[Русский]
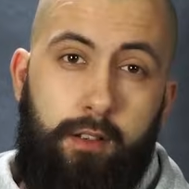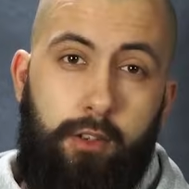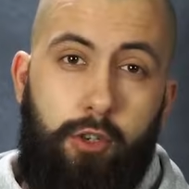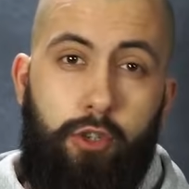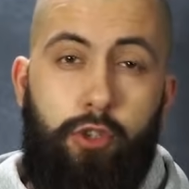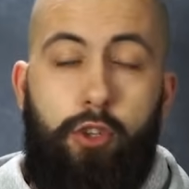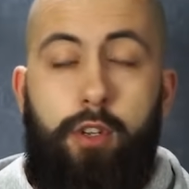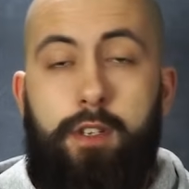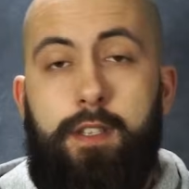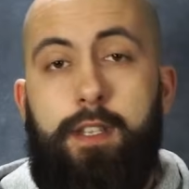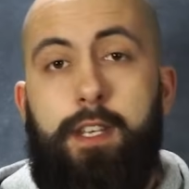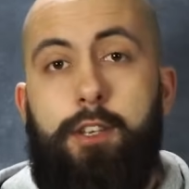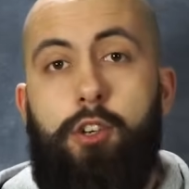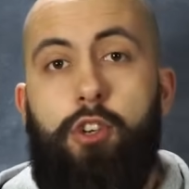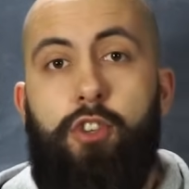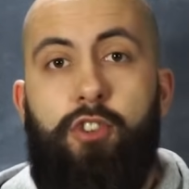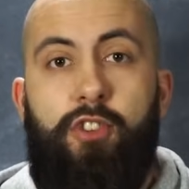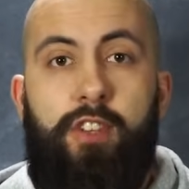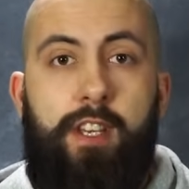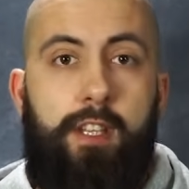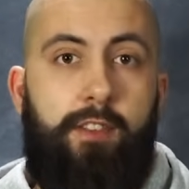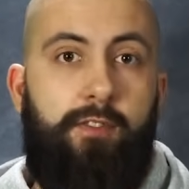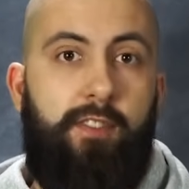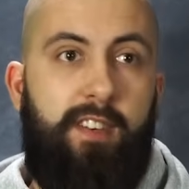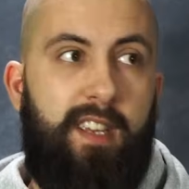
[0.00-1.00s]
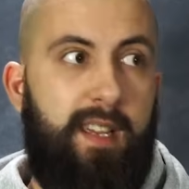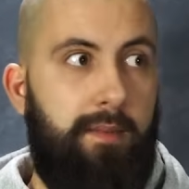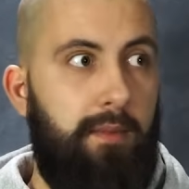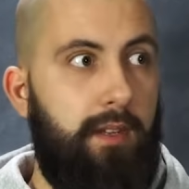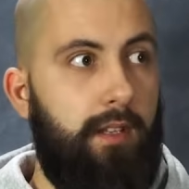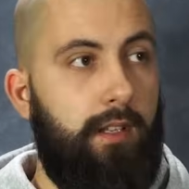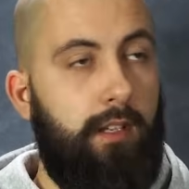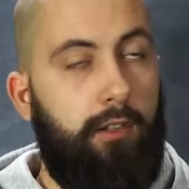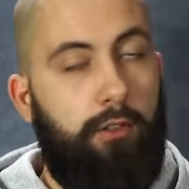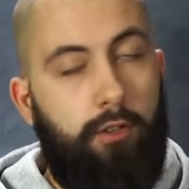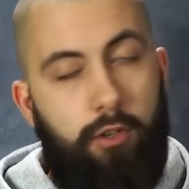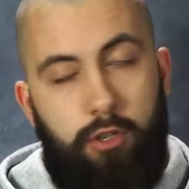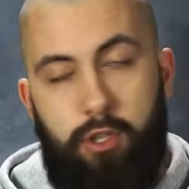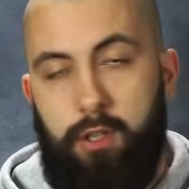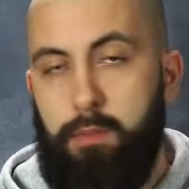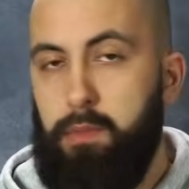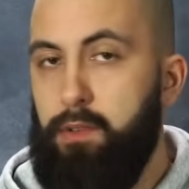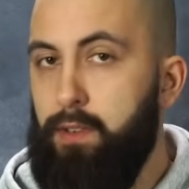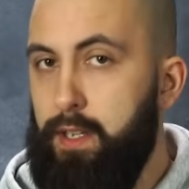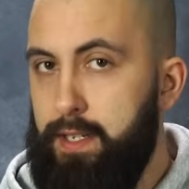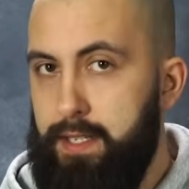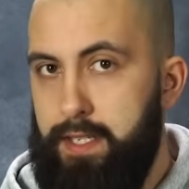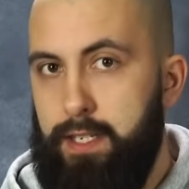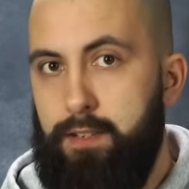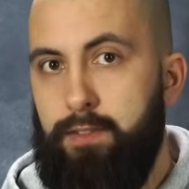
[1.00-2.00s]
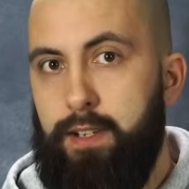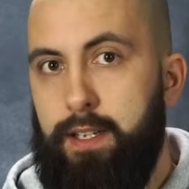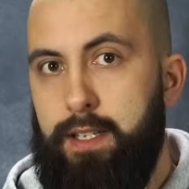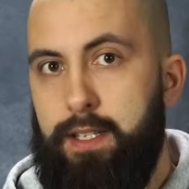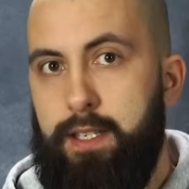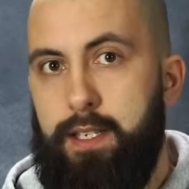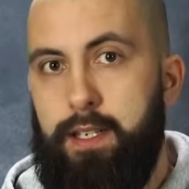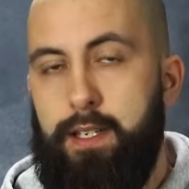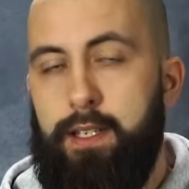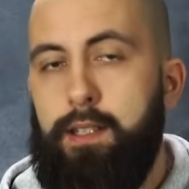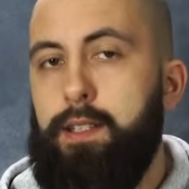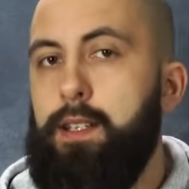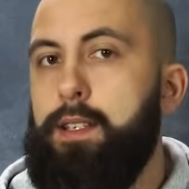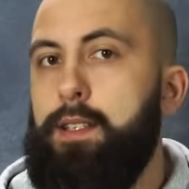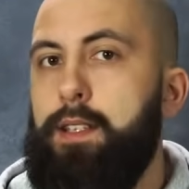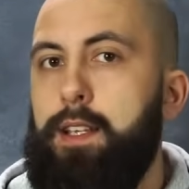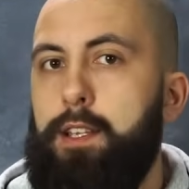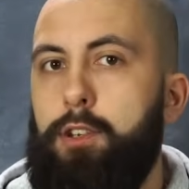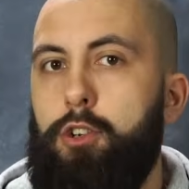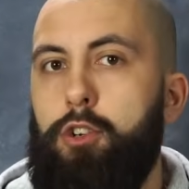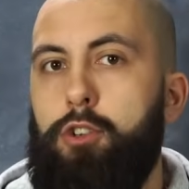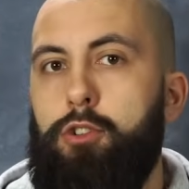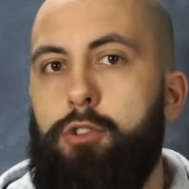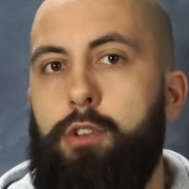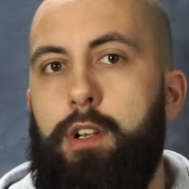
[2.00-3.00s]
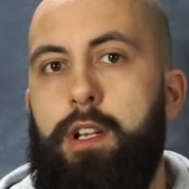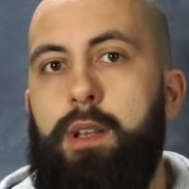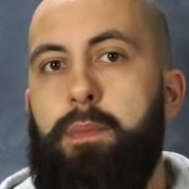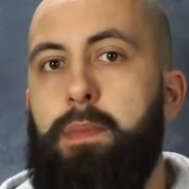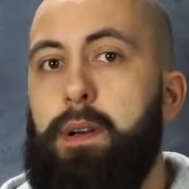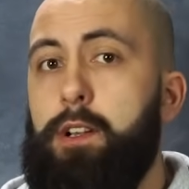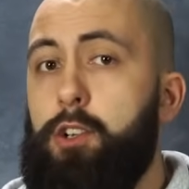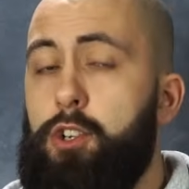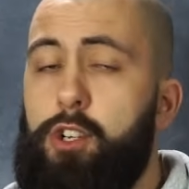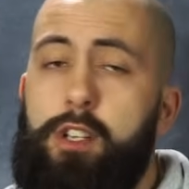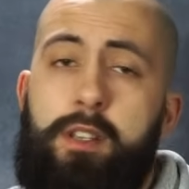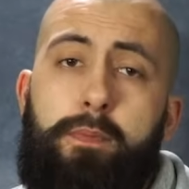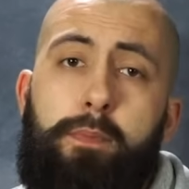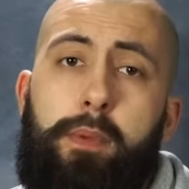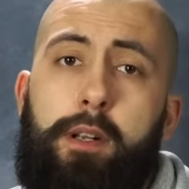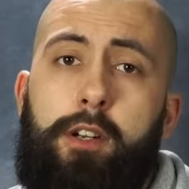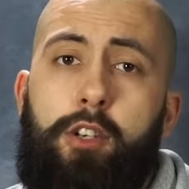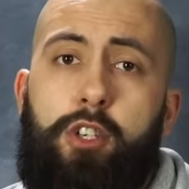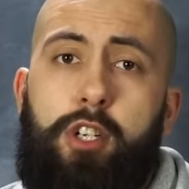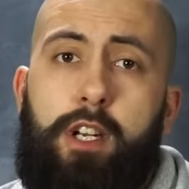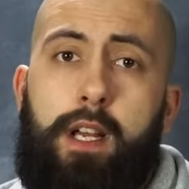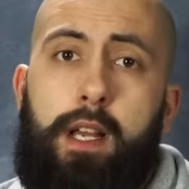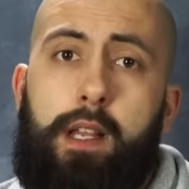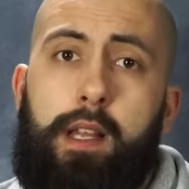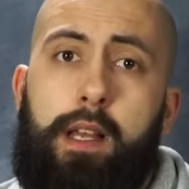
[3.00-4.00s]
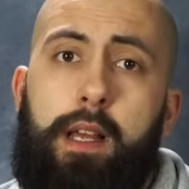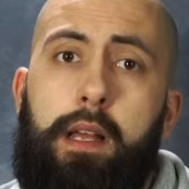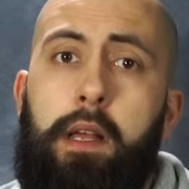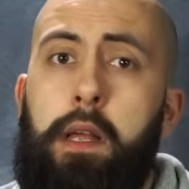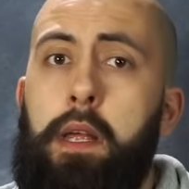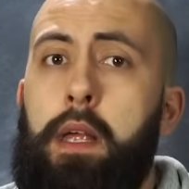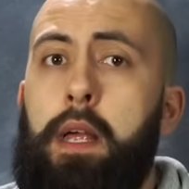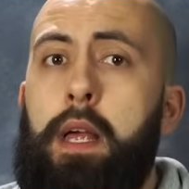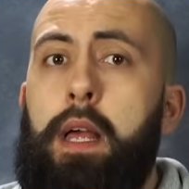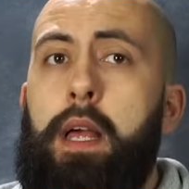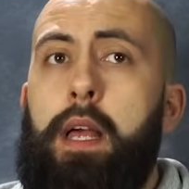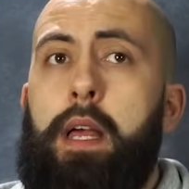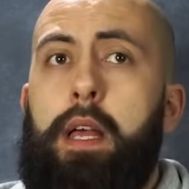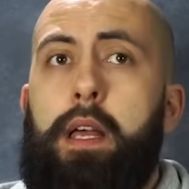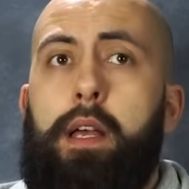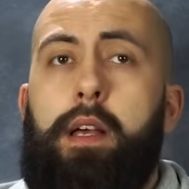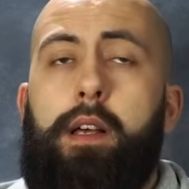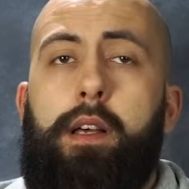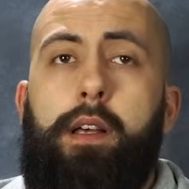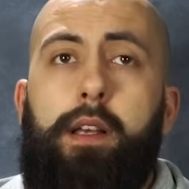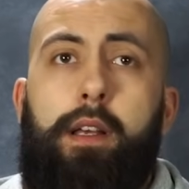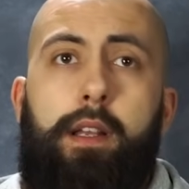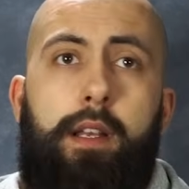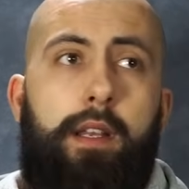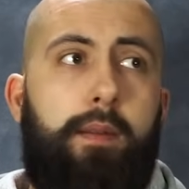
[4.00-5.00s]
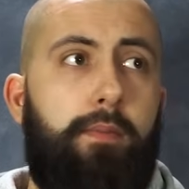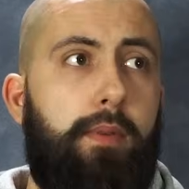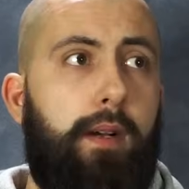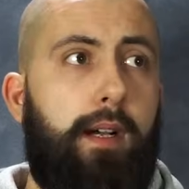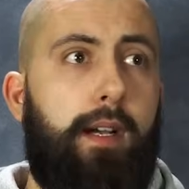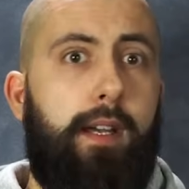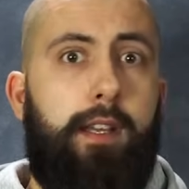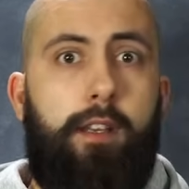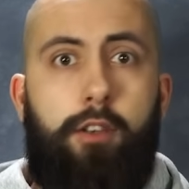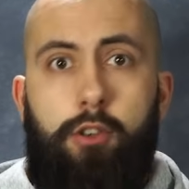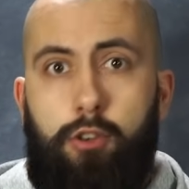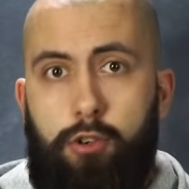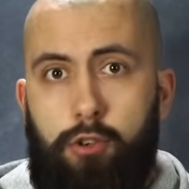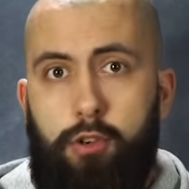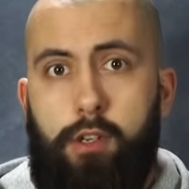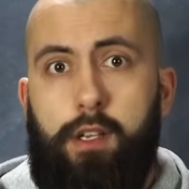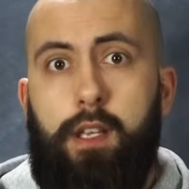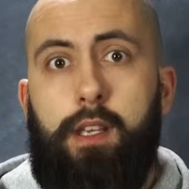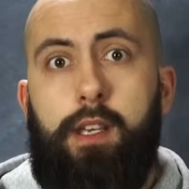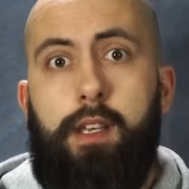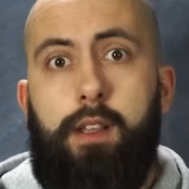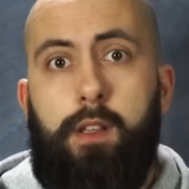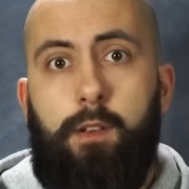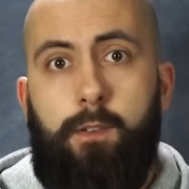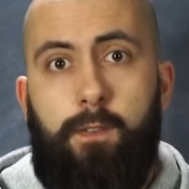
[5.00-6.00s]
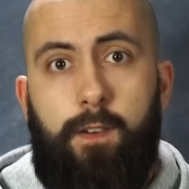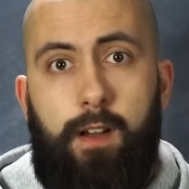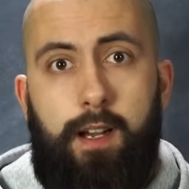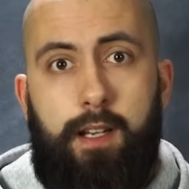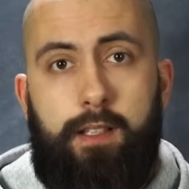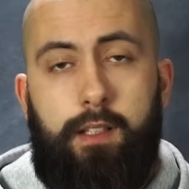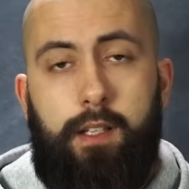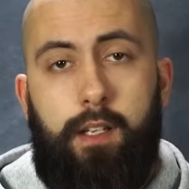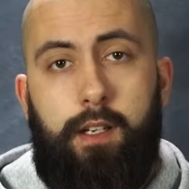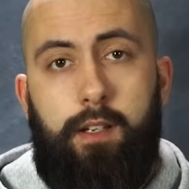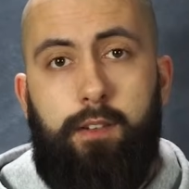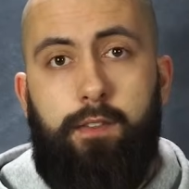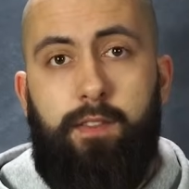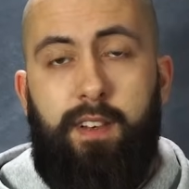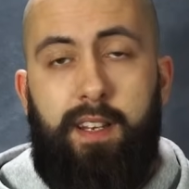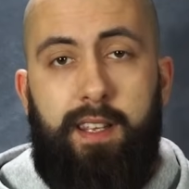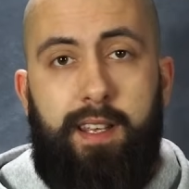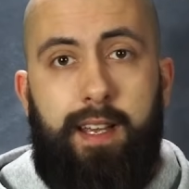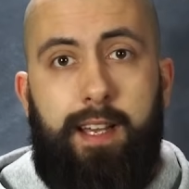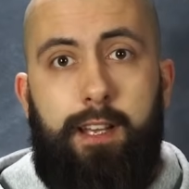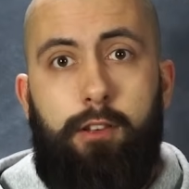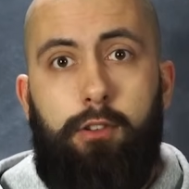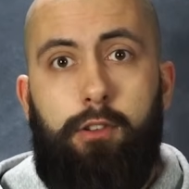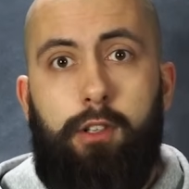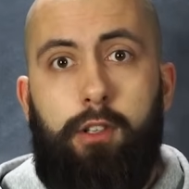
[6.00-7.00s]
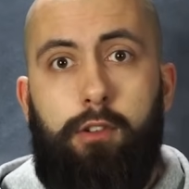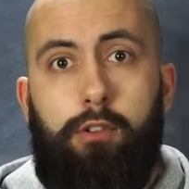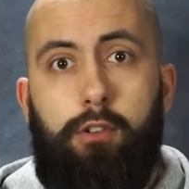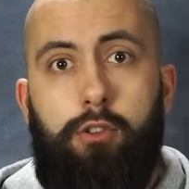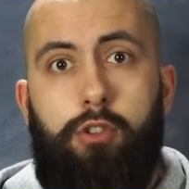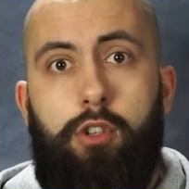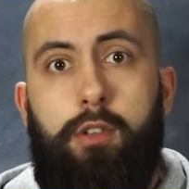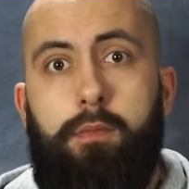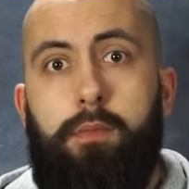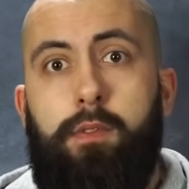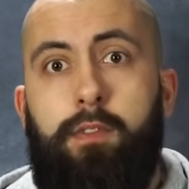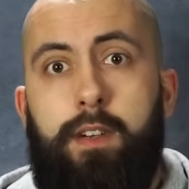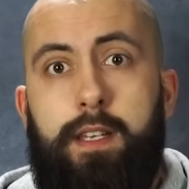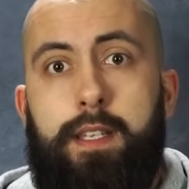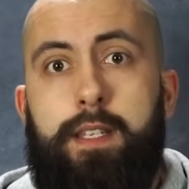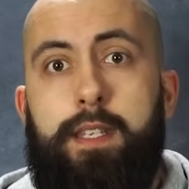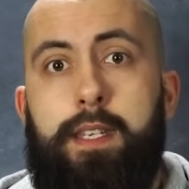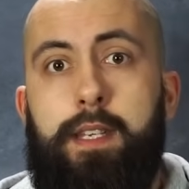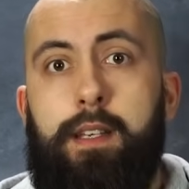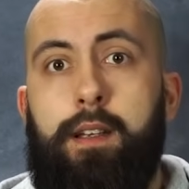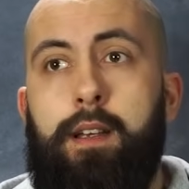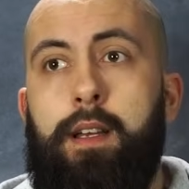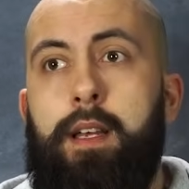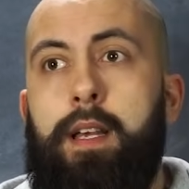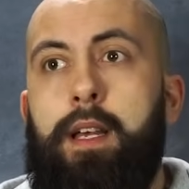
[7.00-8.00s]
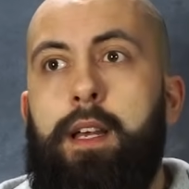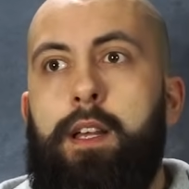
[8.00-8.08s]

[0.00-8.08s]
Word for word: Что значит нет времени на то, чтобы войти в IT? Это значит, что либо жизнь поджала, Э, либо еще какие-то факторы влияют на то, чтобы войти.